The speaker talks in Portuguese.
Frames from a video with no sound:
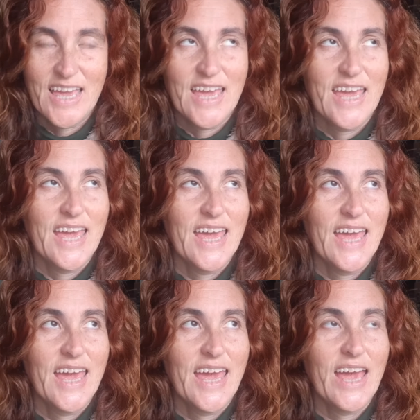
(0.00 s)

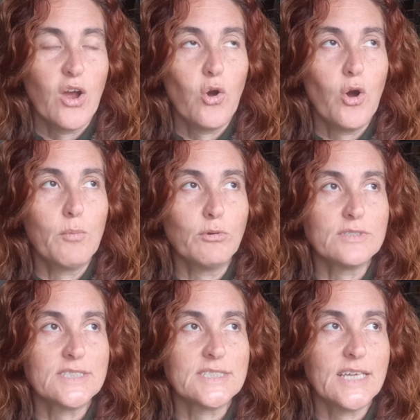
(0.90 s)
É, é como
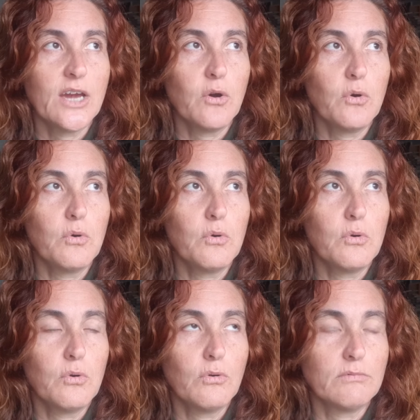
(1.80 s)
se
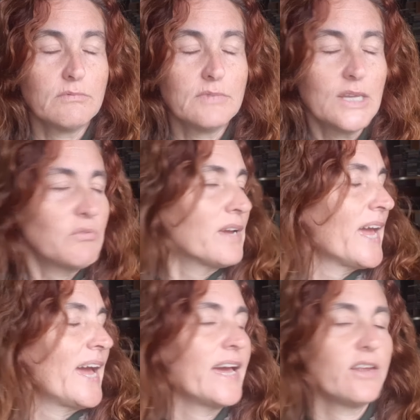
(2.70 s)
eu não
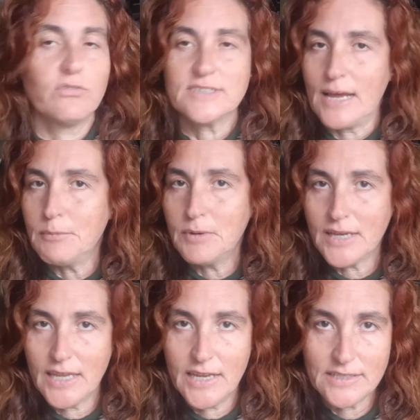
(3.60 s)
quero, sabe? Uma
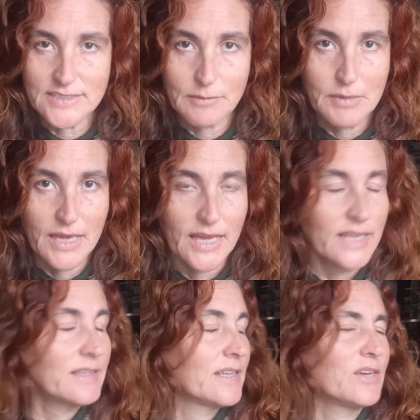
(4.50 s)
criança
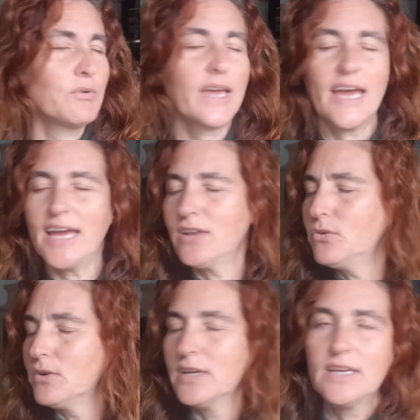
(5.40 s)
birrenta, não
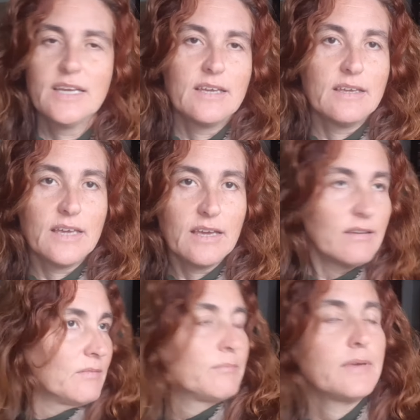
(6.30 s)
quero.
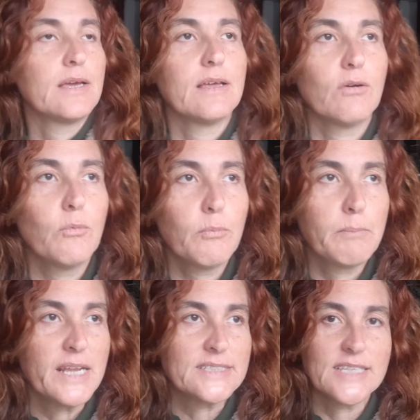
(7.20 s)
O
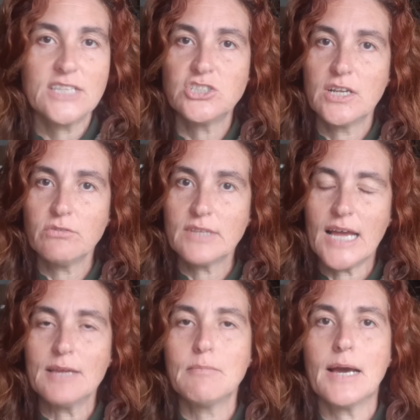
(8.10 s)
presente não
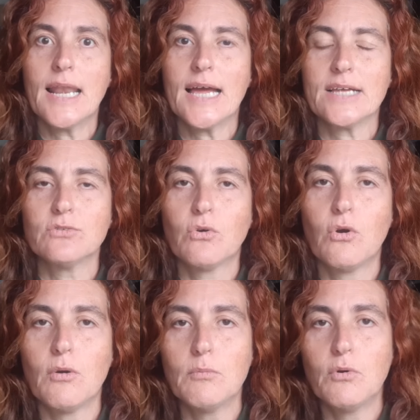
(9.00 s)
tá embalado
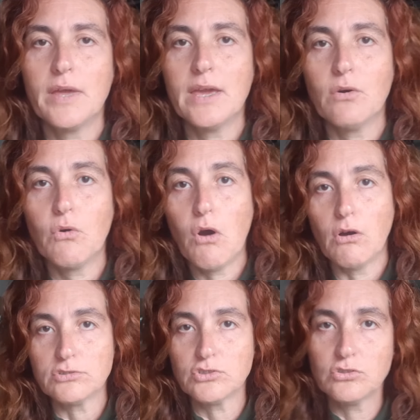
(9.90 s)
como eu
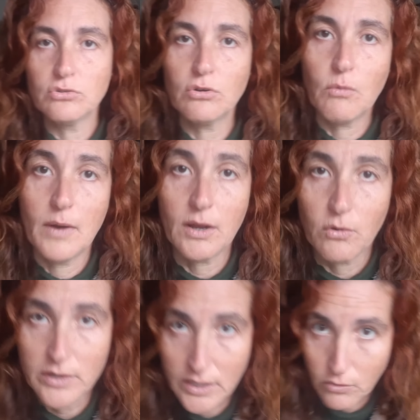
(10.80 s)
gosto, com a
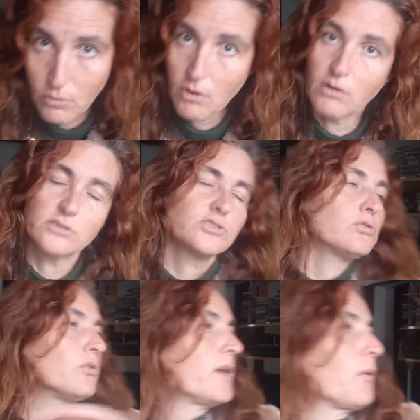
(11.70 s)
cor que eu
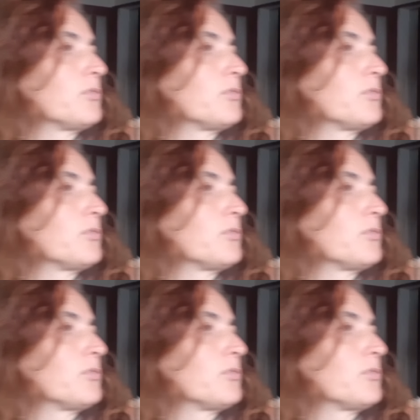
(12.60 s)
gosto, eu